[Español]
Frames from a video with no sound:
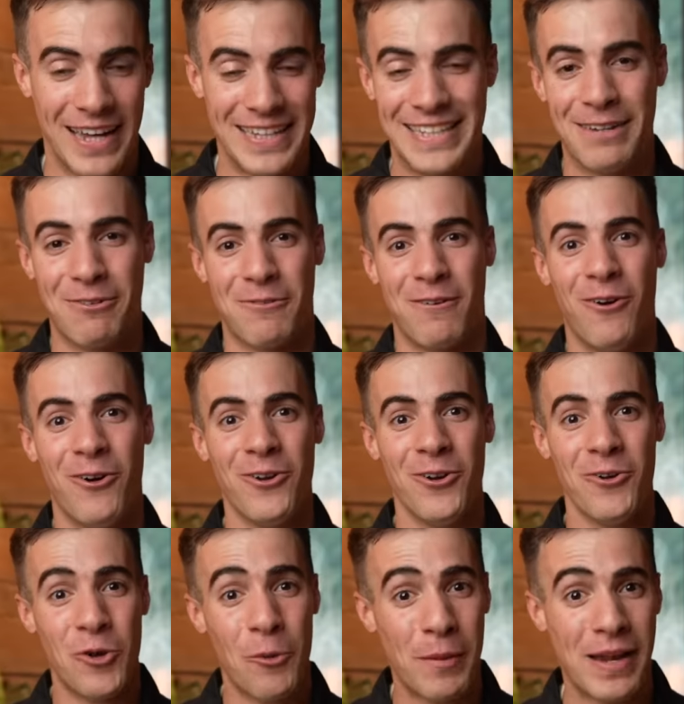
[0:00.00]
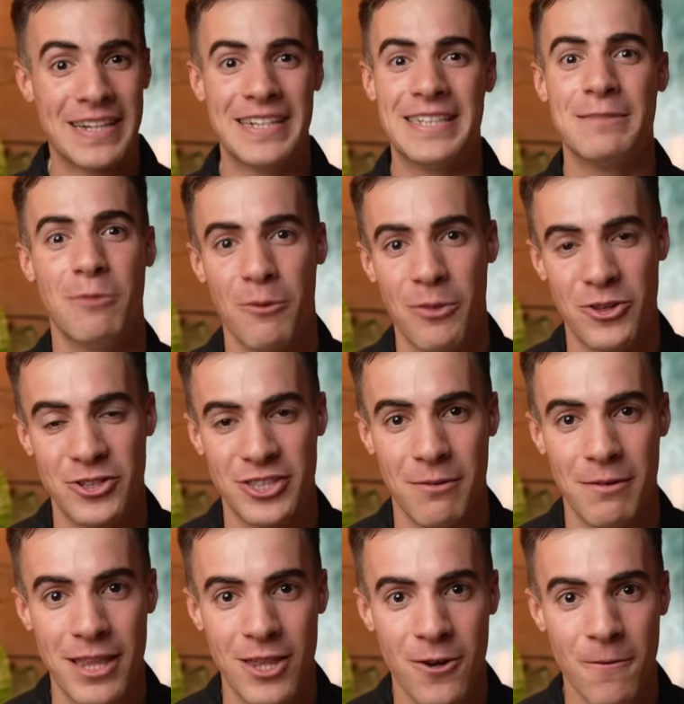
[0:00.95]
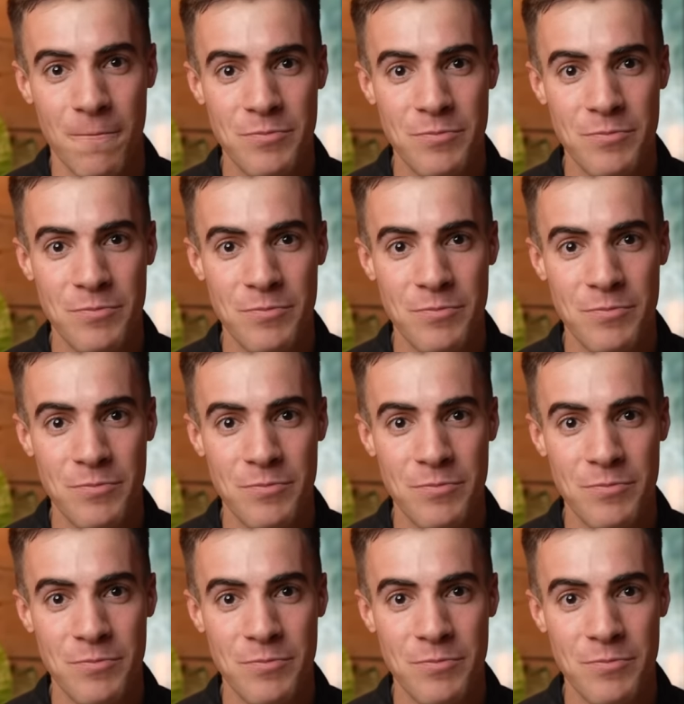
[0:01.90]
Así que por favor, no pierdas el tiempo viendo este vídeo